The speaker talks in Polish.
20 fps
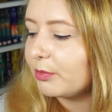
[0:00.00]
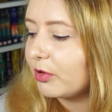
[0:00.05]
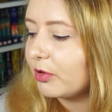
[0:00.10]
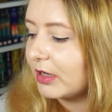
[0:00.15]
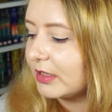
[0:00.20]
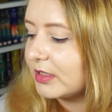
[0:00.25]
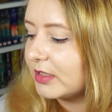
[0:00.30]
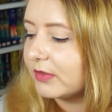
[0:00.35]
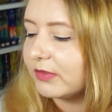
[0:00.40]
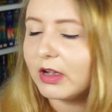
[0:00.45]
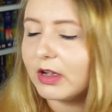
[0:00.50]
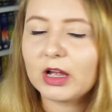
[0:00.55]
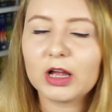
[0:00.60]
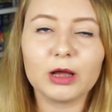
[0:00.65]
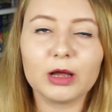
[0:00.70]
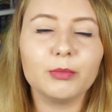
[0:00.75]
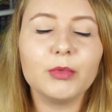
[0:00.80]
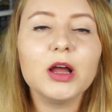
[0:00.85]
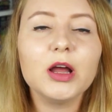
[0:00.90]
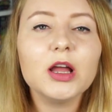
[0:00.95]

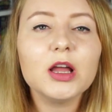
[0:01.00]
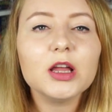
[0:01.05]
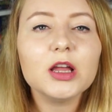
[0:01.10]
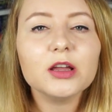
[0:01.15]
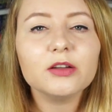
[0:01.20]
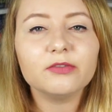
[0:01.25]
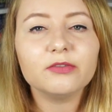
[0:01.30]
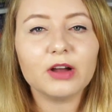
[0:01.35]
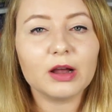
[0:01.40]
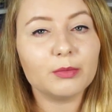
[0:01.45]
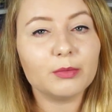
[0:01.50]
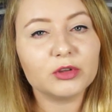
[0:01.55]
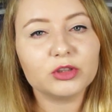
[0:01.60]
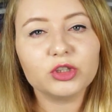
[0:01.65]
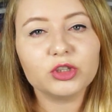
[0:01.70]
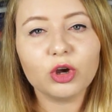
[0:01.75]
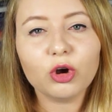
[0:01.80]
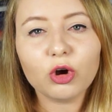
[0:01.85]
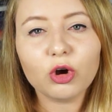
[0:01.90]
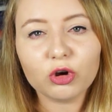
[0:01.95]
Pokazywałam Wam
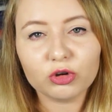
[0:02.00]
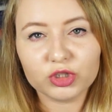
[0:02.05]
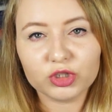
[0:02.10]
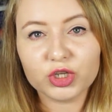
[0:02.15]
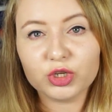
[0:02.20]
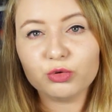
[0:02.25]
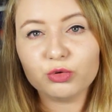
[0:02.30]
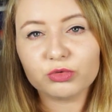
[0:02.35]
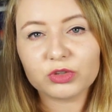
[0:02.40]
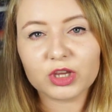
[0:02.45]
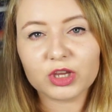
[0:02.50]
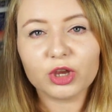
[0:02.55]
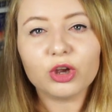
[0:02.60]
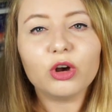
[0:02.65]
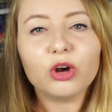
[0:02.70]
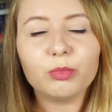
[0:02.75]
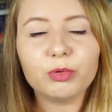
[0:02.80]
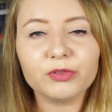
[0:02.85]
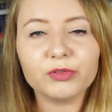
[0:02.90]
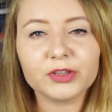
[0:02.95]
to cieniutkie
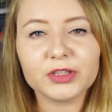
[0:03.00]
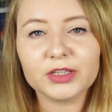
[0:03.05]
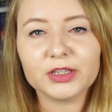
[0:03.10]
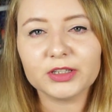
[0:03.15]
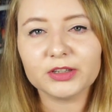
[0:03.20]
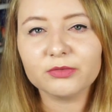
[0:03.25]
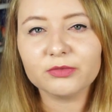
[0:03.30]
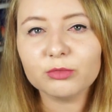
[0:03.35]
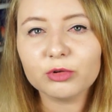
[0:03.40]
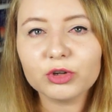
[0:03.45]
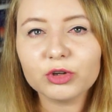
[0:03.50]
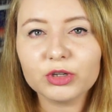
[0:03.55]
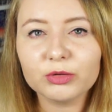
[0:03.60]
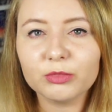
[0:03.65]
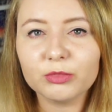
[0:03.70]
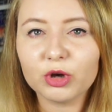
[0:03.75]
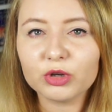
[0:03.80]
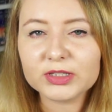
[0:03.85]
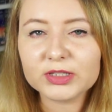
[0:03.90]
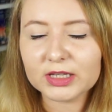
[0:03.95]
opowiadanie w
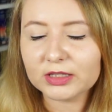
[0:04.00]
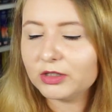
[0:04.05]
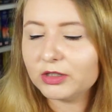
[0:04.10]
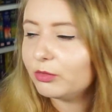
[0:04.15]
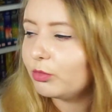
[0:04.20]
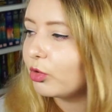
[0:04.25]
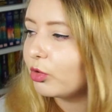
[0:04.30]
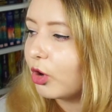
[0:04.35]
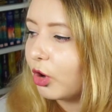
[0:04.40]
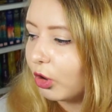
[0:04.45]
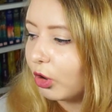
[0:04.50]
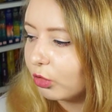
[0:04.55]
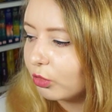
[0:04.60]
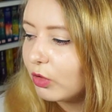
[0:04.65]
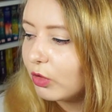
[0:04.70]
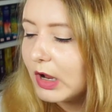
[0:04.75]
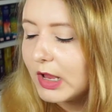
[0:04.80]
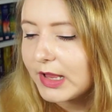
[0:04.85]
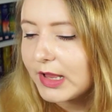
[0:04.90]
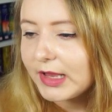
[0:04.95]
moim ostatnim book
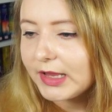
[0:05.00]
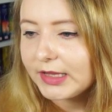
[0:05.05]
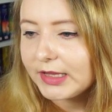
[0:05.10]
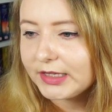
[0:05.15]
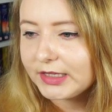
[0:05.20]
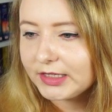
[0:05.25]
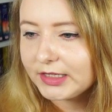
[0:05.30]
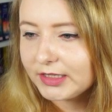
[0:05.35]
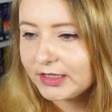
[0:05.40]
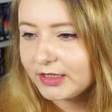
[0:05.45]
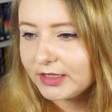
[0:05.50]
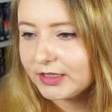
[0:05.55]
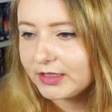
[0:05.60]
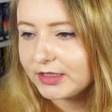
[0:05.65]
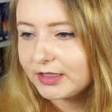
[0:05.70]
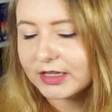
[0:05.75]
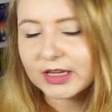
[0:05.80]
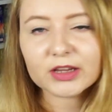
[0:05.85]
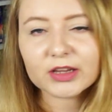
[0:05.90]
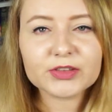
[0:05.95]
i
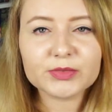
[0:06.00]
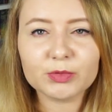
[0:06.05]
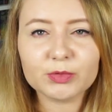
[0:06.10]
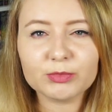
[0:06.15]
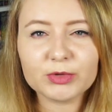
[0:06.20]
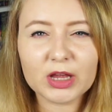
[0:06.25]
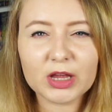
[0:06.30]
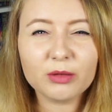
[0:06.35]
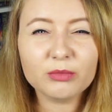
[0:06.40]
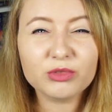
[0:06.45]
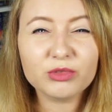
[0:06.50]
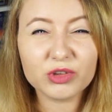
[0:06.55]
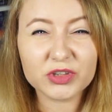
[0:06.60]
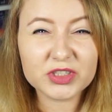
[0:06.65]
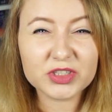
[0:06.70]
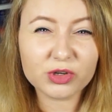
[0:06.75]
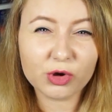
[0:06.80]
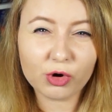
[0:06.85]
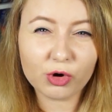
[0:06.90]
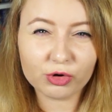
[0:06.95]
tak jak wspomniałam, to
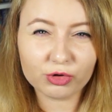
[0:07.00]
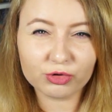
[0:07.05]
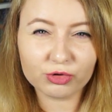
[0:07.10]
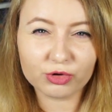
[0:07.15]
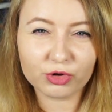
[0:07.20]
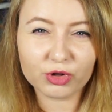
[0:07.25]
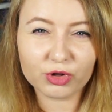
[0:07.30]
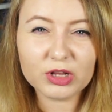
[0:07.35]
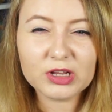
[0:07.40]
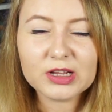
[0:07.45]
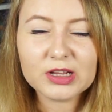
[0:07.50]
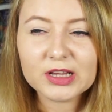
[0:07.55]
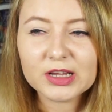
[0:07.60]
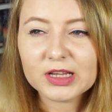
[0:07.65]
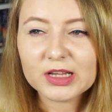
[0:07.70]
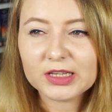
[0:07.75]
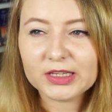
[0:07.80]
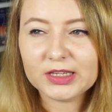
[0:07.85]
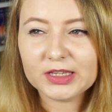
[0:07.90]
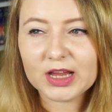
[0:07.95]
jest horror.
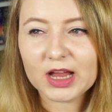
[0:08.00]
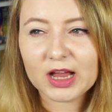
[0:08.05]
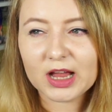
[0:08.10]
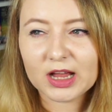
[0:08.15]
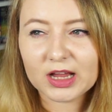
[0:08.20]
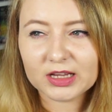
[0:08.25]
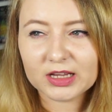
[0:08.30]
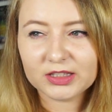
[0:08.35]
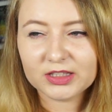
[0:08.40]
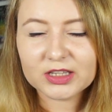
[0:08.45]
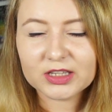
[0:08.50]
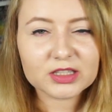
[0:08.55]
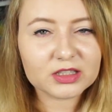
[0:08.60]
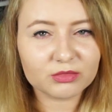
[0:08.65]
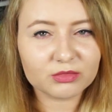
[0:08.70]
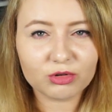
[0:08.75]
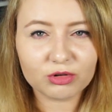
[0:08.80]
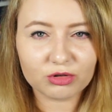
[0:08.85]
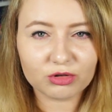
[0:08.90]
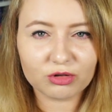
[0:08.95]
Ja nie
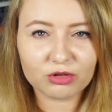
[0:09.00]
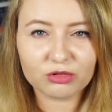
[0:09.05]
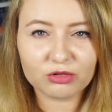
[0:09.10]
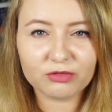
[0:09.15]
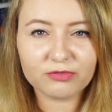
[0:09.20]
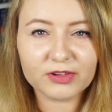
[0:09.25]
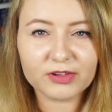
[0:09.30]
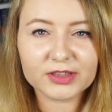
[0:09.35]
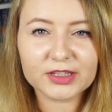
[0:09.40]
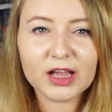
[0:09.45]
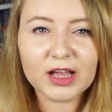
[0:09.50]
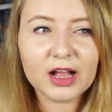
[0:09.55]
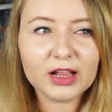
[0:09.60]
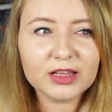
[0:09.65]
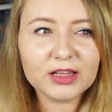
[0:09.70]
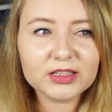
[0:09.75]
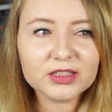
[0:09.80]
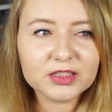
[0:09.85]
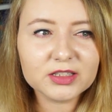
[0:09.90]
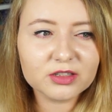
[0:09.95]
jestem horrorowata,
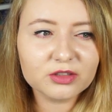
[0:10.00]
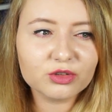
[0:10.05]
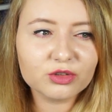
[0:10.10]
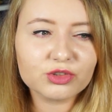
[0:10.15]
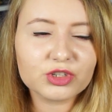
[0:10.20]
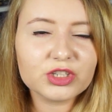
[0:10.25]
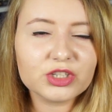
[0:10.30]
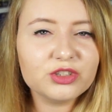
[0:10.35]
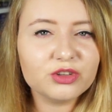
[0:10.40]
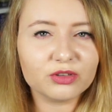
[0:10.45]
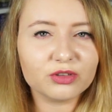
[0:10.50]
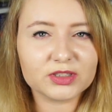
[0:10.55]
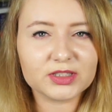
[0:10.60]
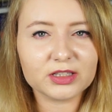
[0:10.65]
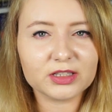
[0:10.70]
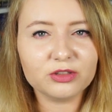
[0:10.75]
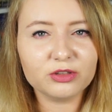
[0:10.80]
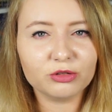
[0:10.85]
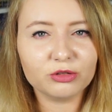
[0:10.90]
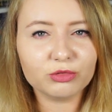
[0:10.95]
ale jednocześnie
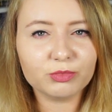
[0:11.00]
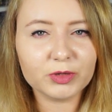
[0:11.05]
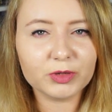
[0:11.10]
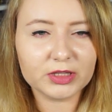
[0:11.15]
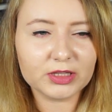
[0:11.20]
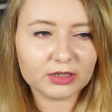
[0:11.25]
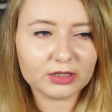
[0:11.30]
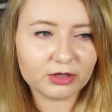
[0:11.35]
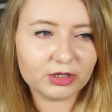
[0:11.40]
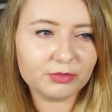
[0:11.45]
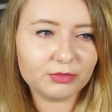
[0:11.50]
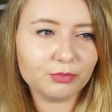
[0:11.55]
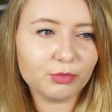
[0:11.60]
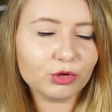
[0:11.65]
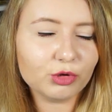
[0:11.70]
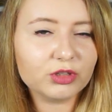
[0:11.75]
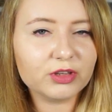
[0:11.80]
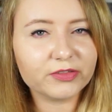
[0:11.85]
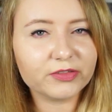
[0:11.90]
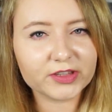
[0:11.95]
ostatnio lubię taki
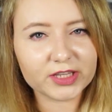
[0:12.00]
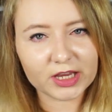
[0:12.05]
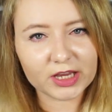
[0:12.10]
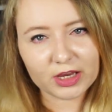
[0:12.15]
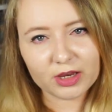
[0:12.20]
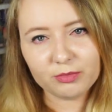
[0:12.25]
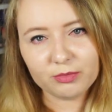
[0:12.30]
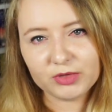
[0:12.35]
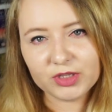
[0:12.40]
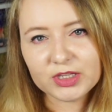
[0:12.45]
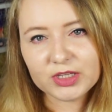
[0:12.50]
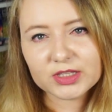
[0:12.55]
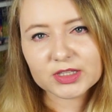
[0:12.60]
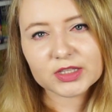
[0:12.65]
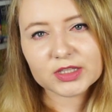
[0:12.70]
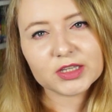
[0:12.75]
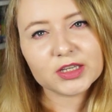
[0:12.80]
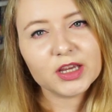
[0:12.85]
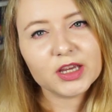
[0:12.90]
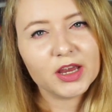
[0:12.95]
motyw
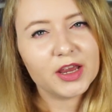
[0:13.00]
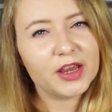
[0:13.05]
tajemnicy,